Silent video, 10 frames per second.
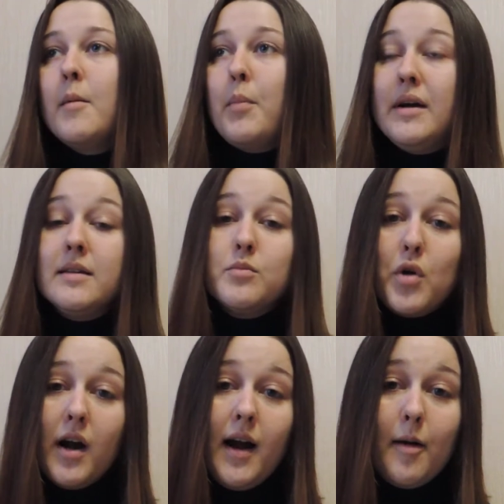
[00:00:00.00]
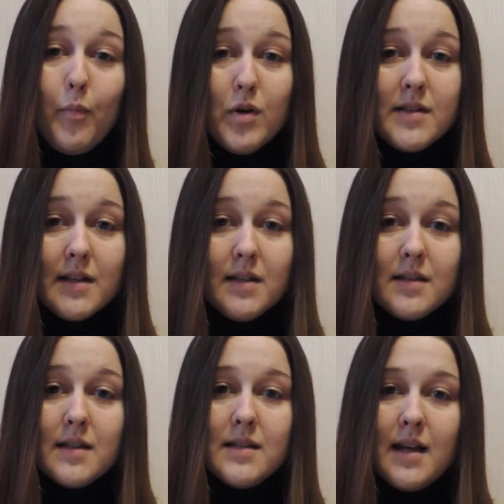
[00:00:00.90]
Поэтому какая польза от
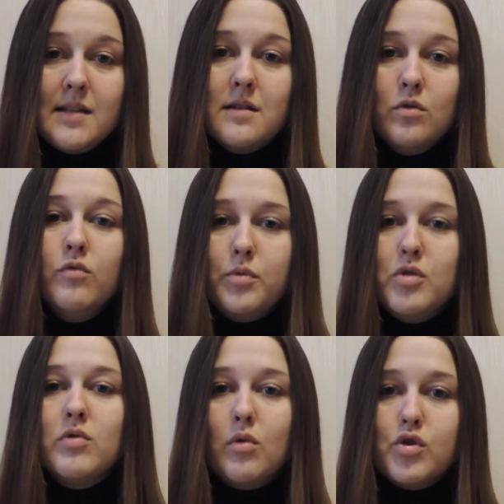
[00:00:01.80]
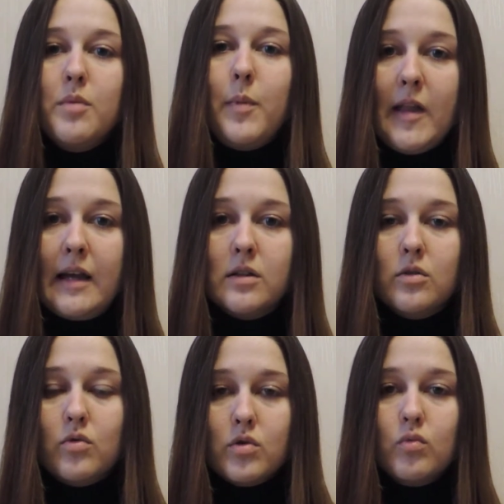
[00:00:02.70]
диссоциации? Ну, в общем-то, уже понятно.
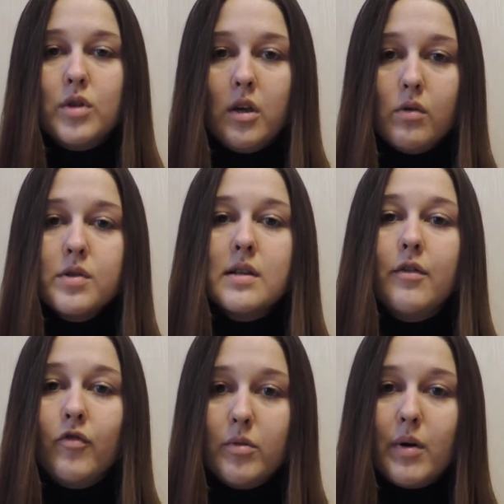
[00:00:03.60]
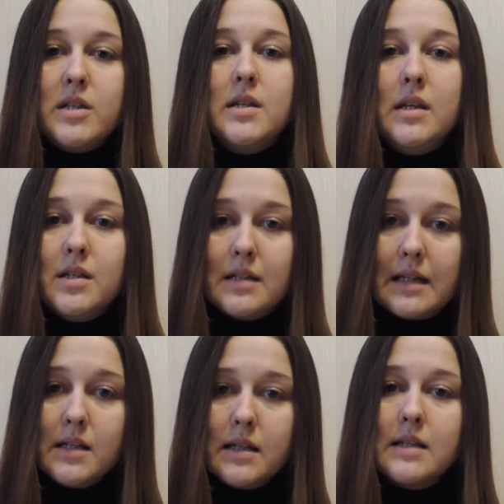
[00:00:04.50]
То есть удается выбраться из
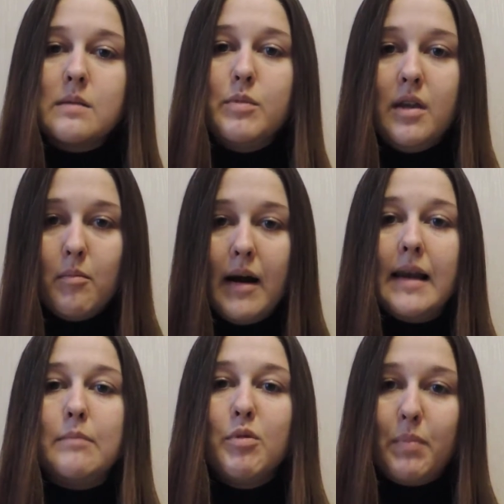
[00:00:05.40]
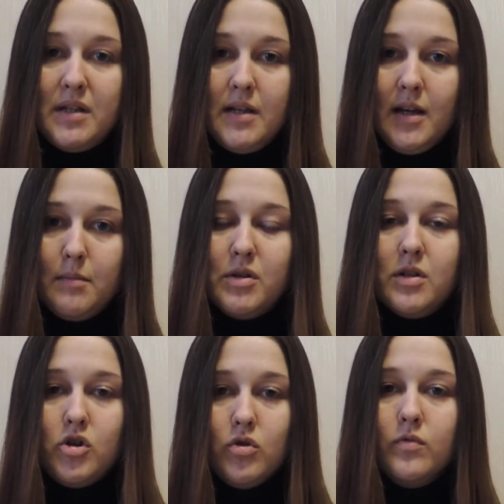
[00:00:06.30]
стресса с минимальными потерями
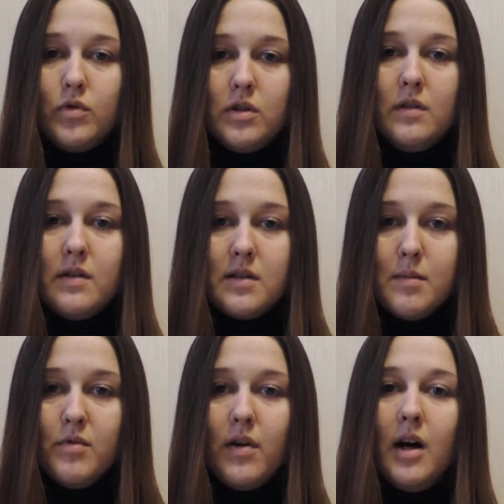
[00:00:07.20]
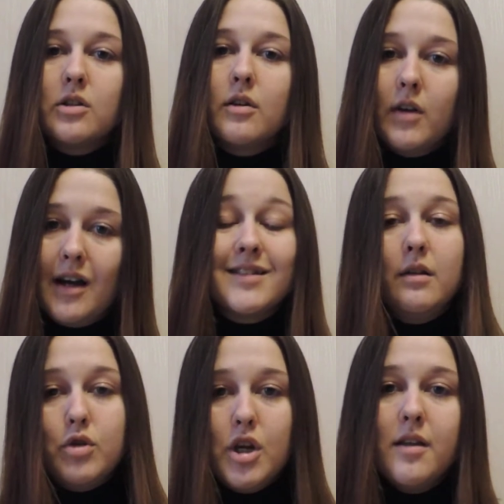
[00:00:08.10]
за счет вот этого самого
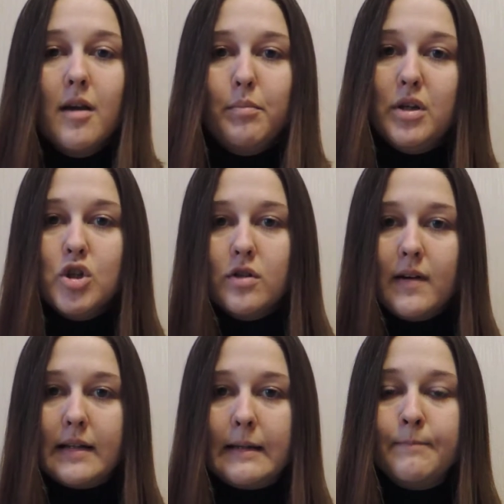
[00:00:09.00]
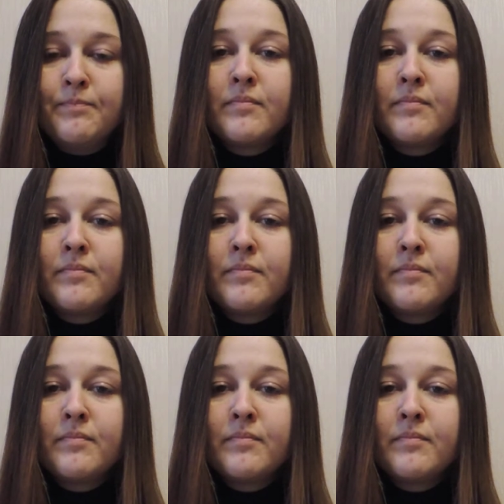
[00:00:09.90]
отключения переживаний.